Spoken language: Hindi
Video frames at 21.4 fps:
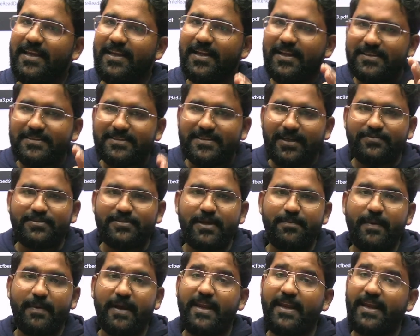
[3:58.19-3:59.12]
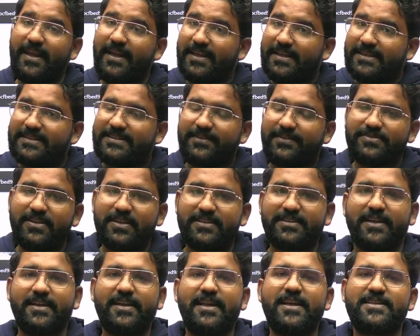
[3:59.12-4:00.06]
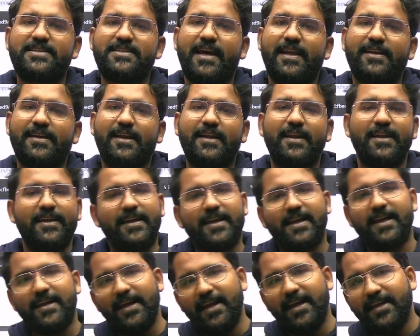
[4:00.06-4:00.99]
सबसे पहले सबसे सटीक जानकारी लेने के लिए